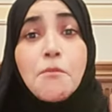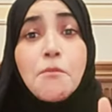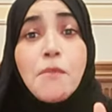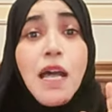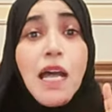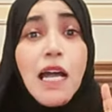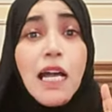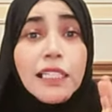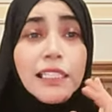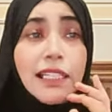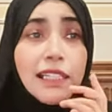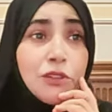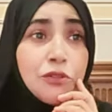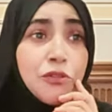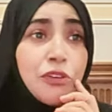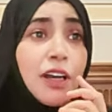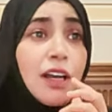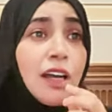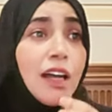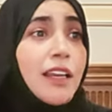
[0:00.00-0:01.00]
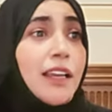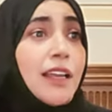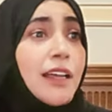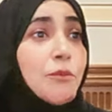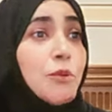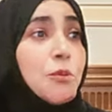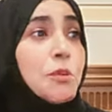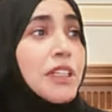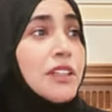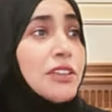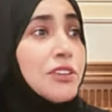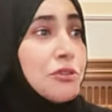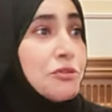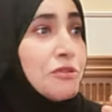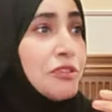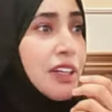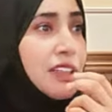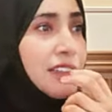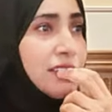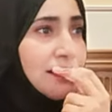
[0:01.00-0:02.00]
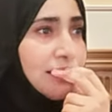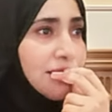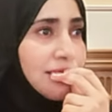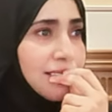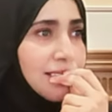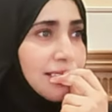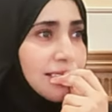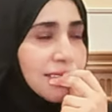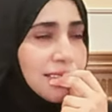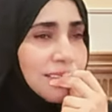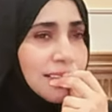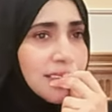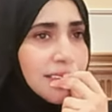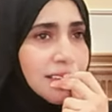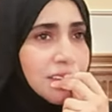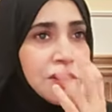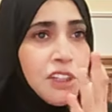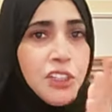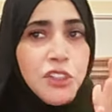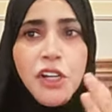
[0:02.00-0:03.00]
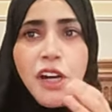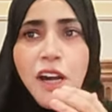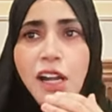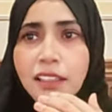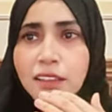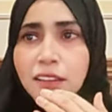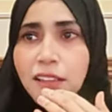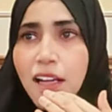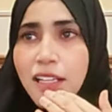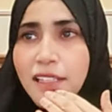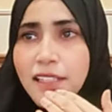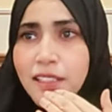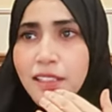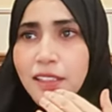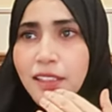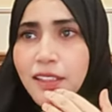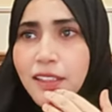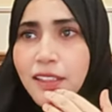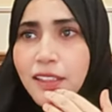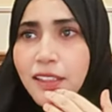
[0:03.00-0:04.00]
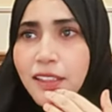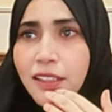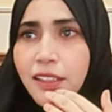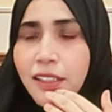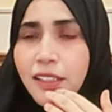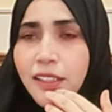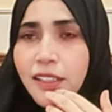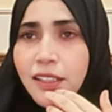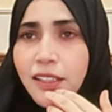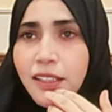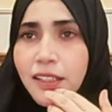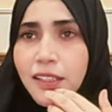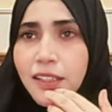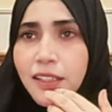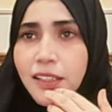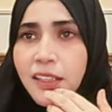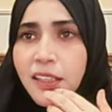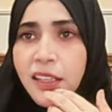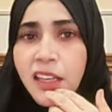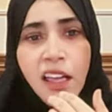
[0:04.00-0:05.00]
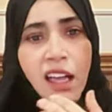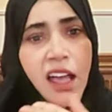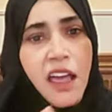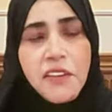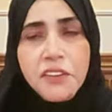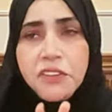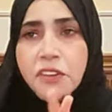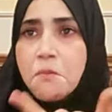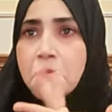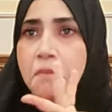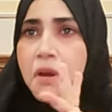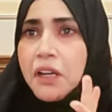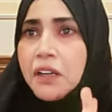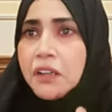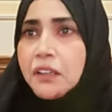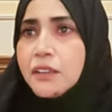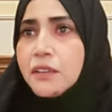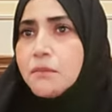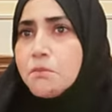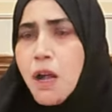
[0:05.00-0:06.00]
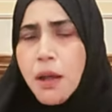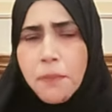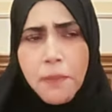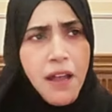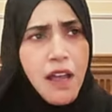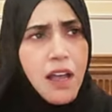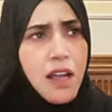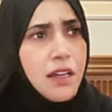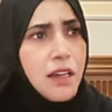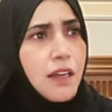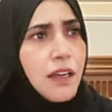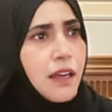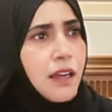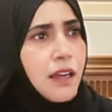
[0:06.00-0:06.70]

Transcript: ما قدر يدفع قال لها ممكن تدفعي فايش راحت قالت هذا طماع ما ابغاه